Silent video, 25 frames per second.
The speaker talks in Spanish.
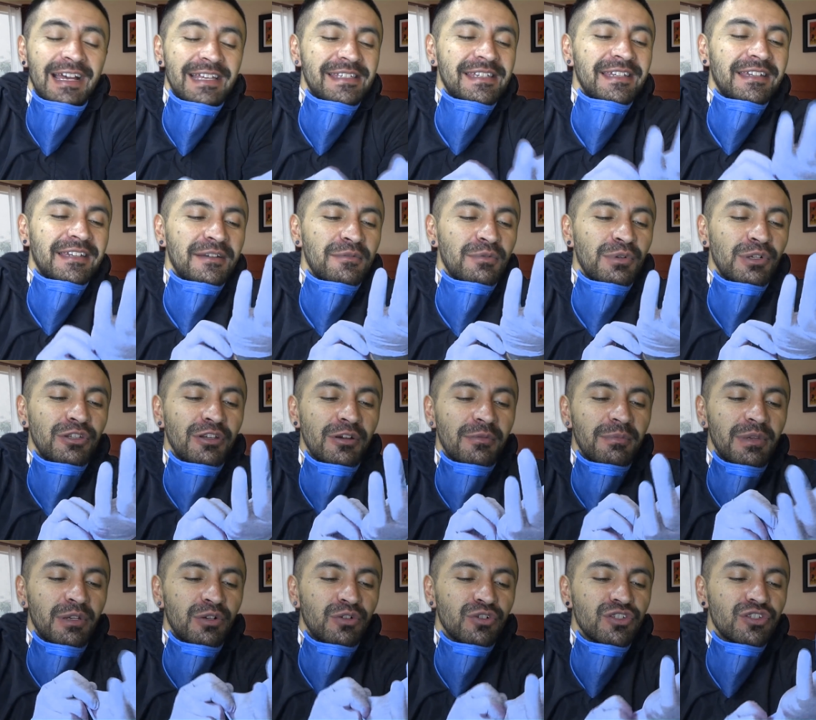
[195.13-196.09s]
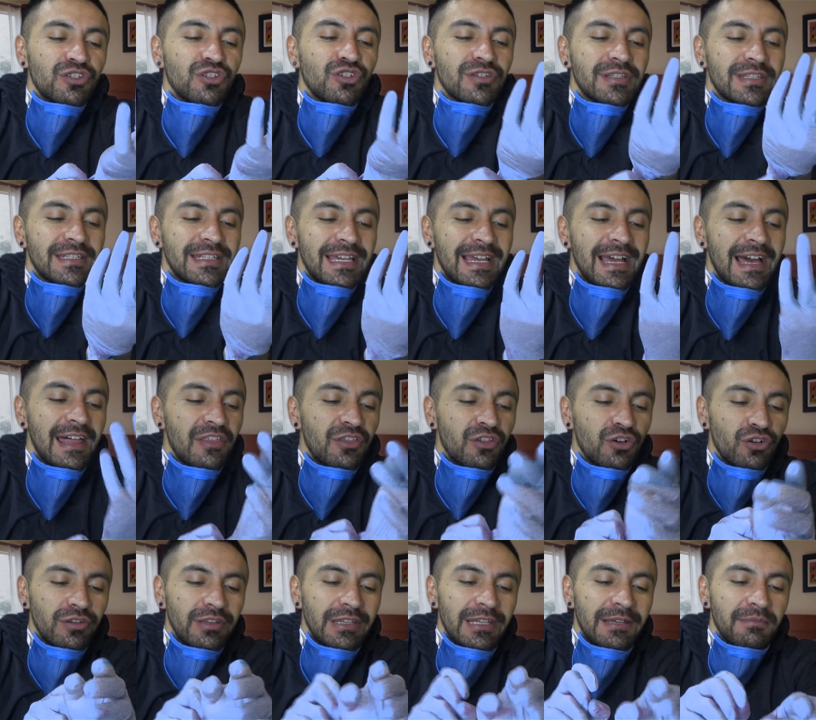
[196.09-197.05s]
Así que bueno amigos, no sé a
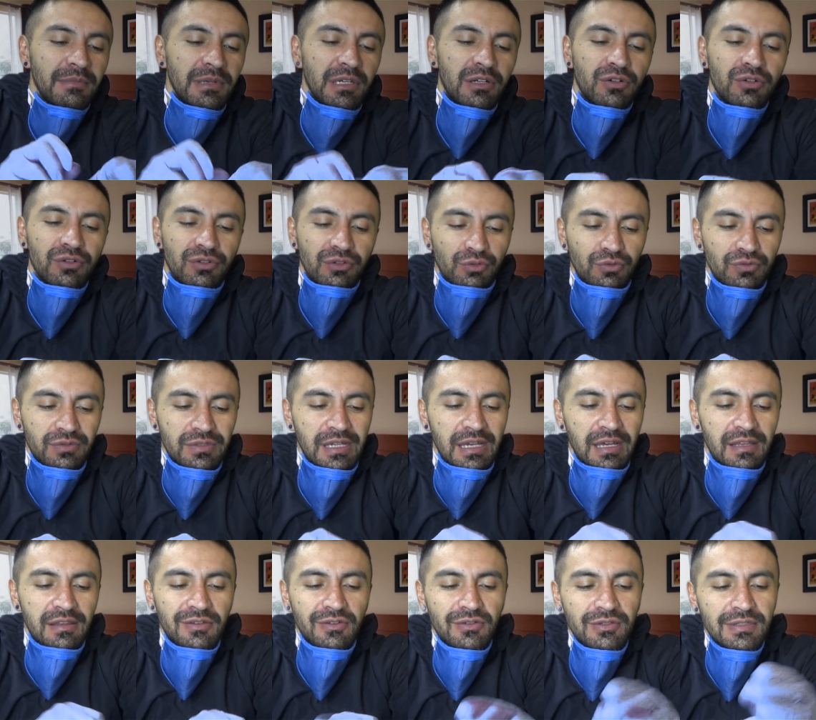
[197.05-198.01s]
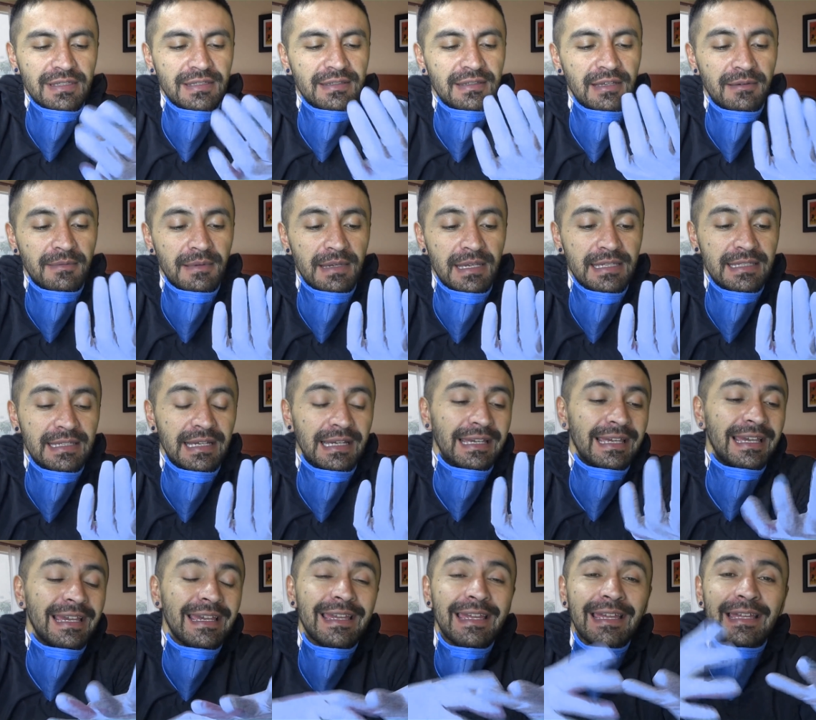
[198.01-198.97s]
dónde me conduzca Dios esta vez, a
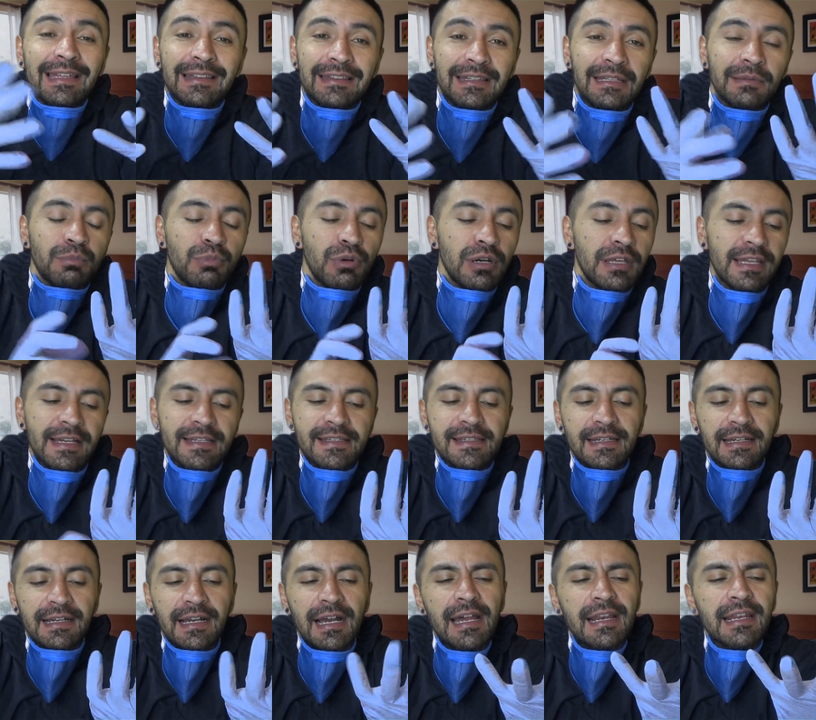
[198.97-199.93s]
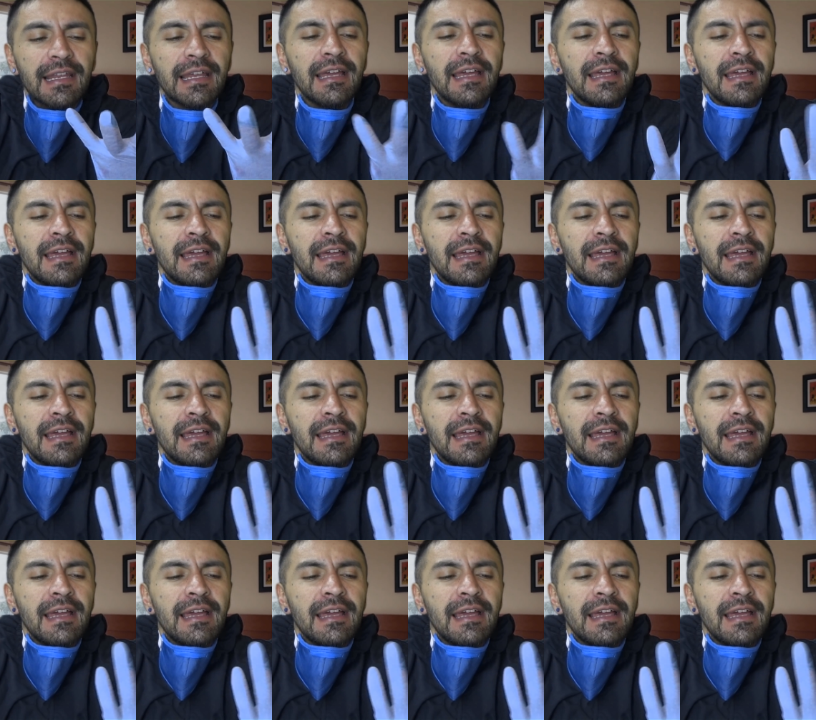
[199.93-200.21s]
qué gente pueda llegar.